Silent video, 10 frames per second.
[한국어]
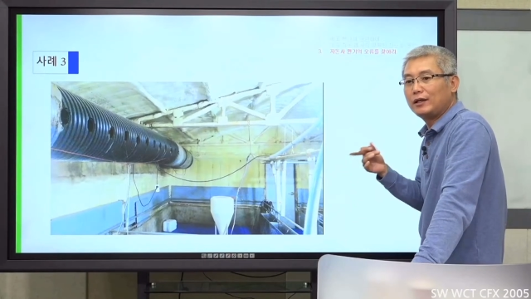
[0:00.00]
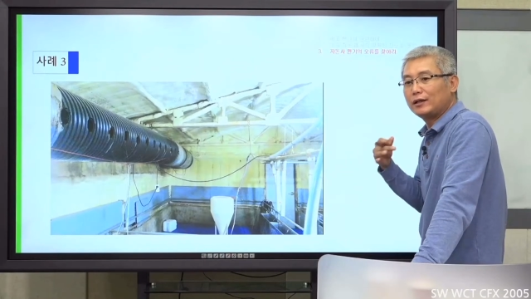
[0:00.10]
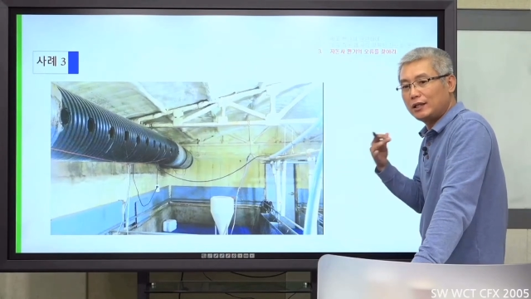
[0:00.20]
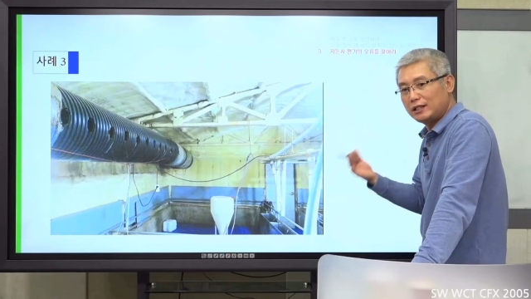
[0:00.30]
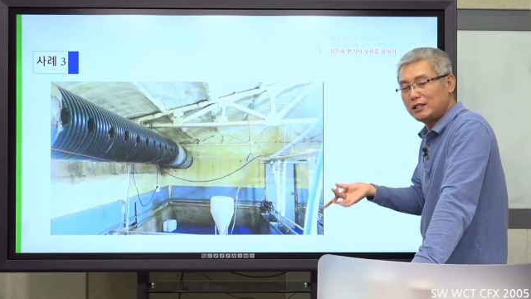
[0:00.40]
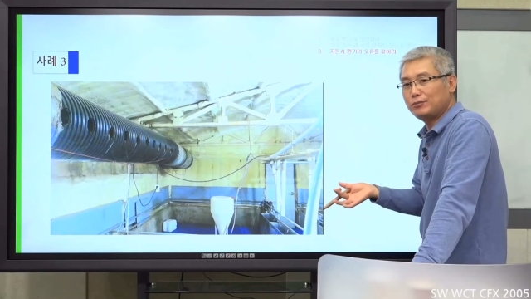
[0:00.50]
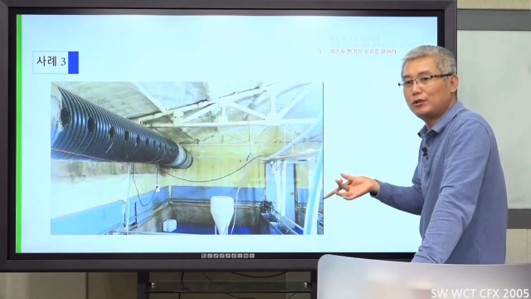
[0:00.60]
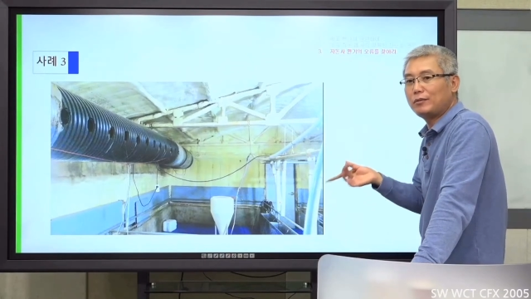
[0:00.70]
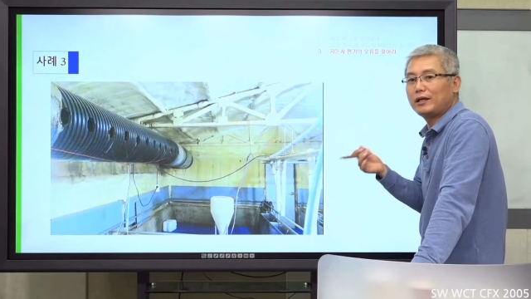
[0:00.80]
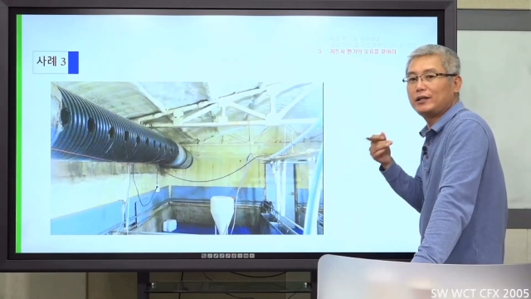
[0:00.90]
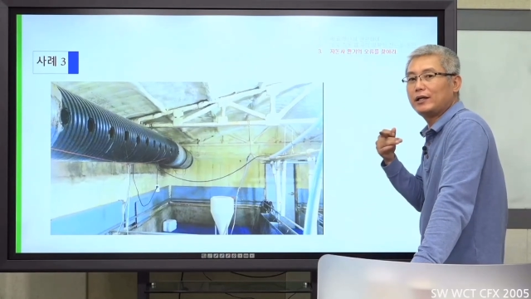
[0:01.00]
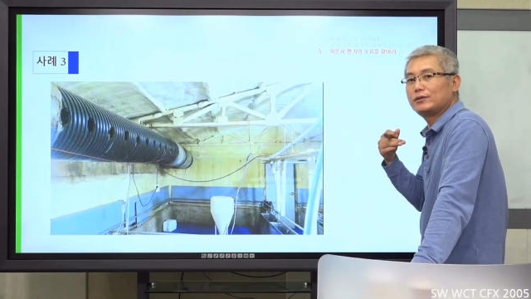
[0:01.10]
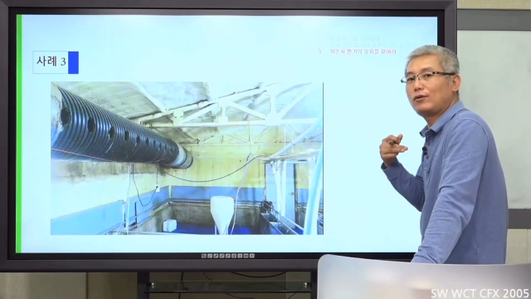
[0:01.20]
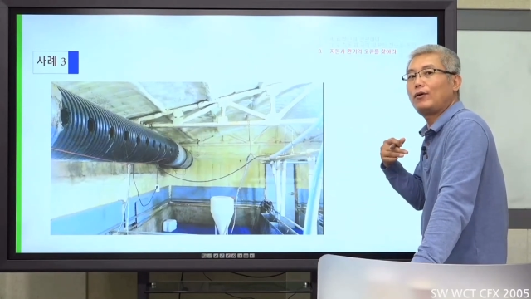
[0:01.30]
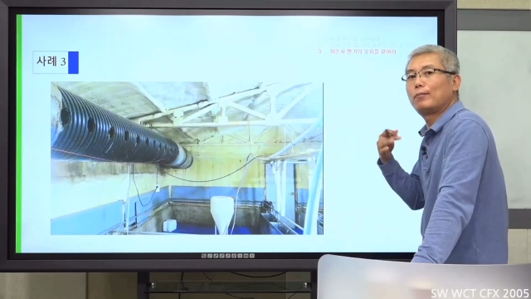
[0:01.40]
기침을 많이
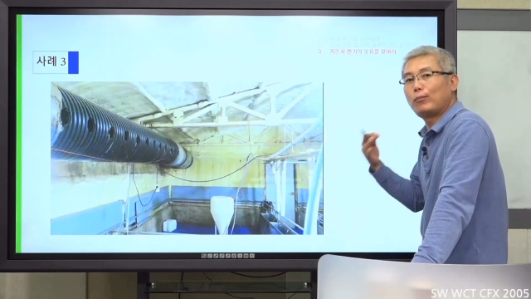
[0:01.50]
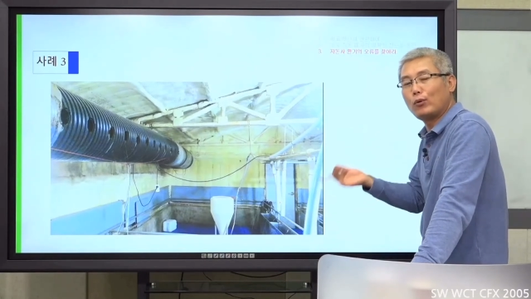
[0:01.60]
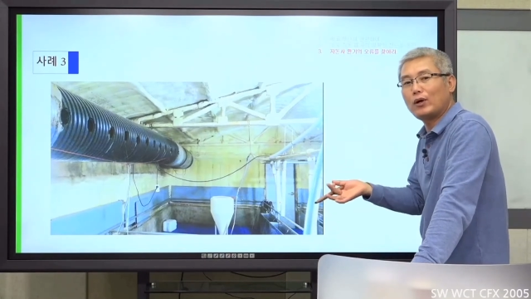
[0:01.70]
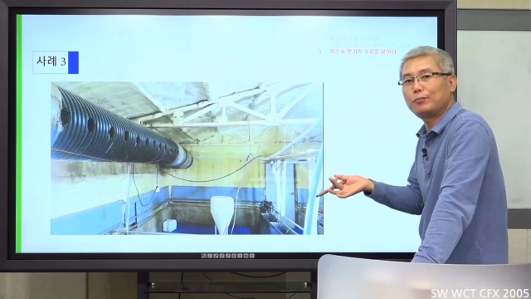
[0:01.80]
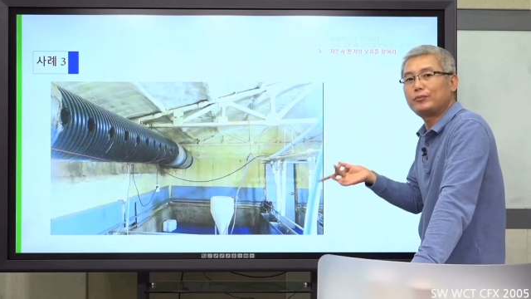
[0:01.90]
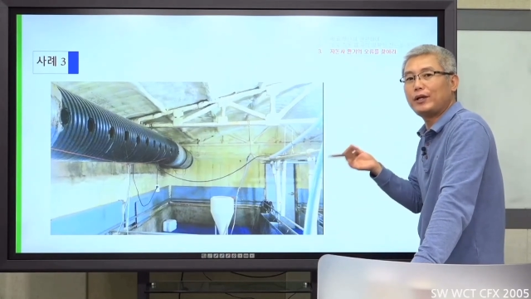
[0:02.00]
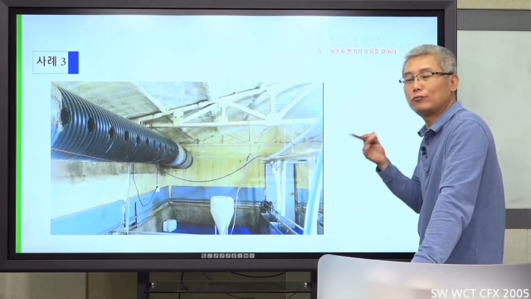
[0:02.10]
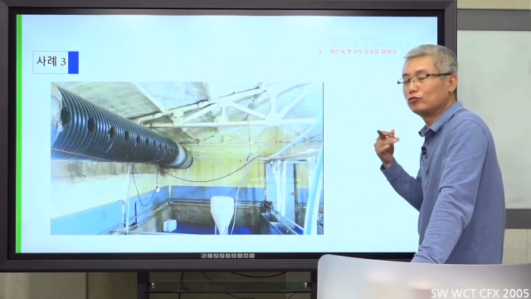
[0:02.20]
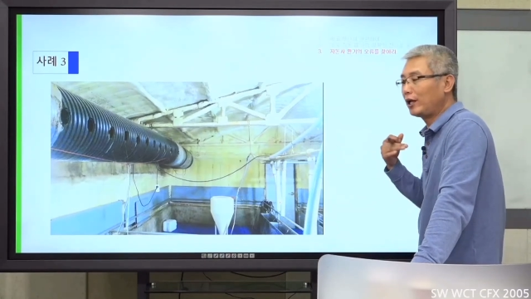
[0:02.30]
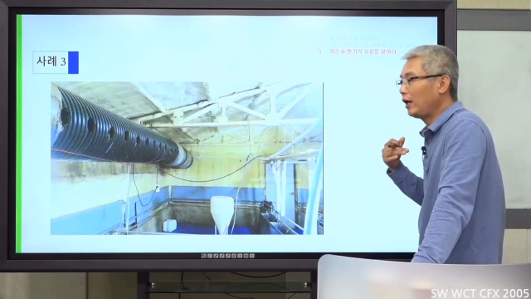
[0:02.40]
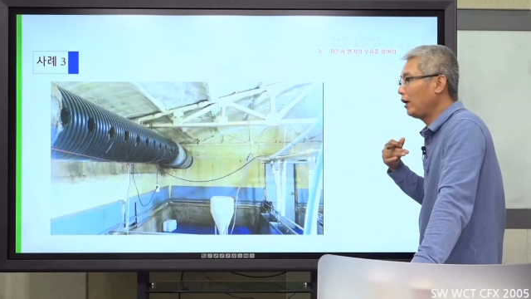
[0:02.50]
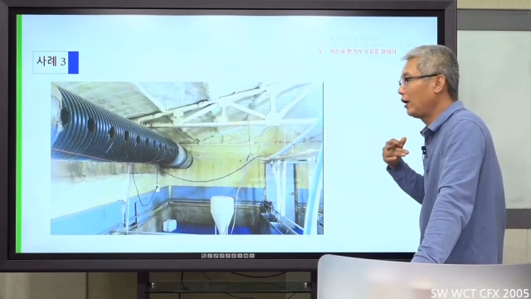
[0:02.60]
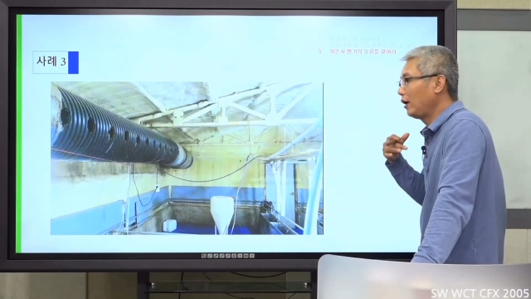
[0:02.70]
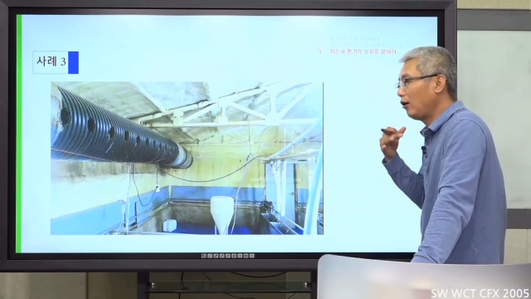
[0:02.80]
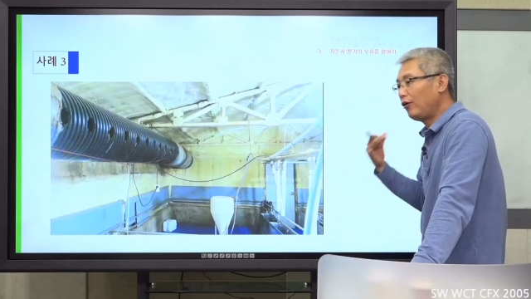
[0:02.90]
해서 복압 때문에
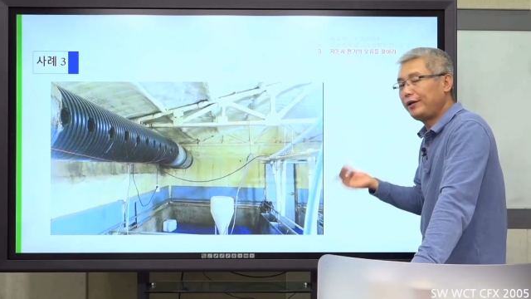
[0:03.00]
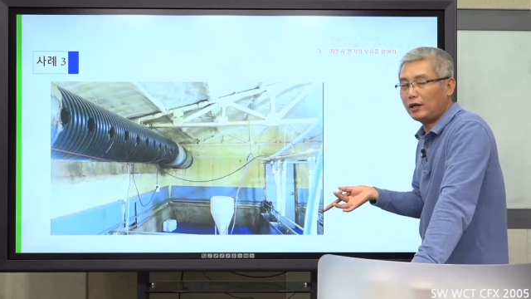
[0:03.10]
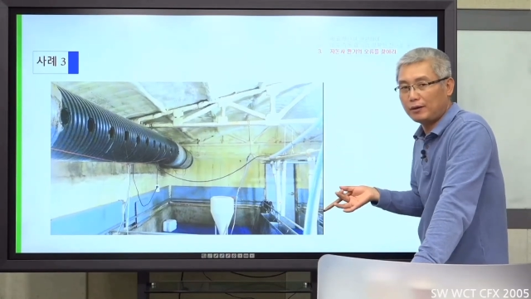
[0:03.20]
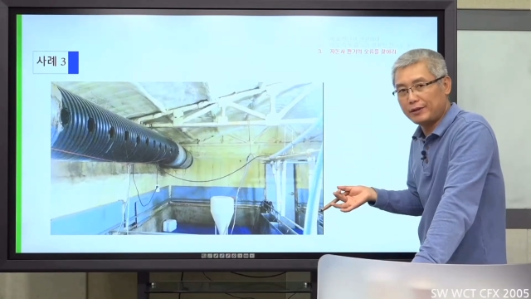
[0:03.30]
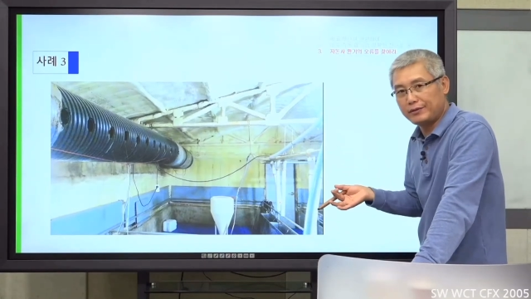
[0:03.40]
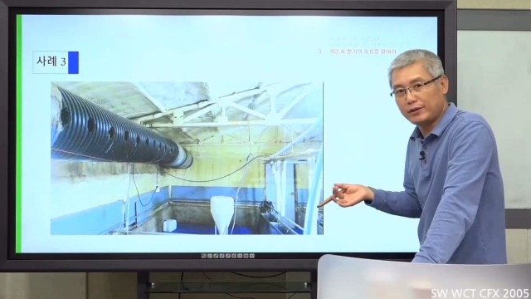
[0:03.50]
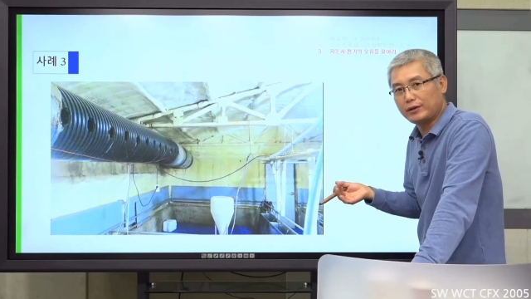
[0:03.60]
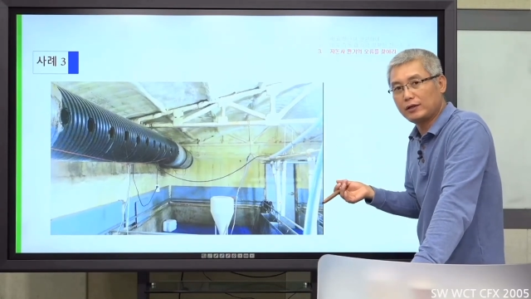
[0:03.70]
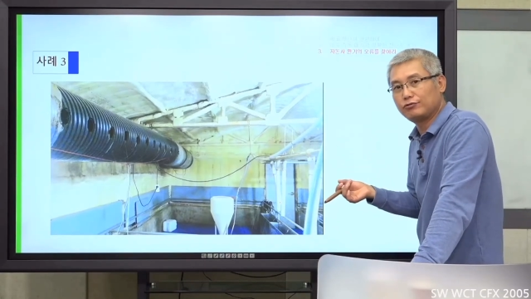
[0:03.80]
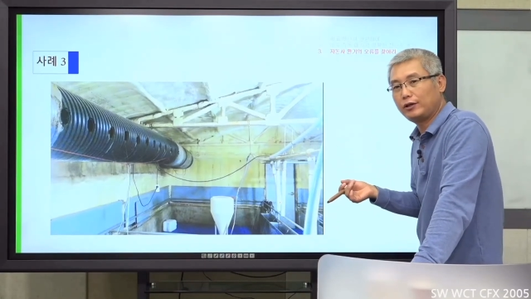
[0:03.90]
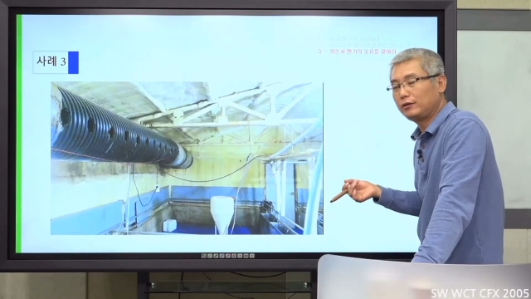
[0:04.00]
허니아가 발생을 하고요.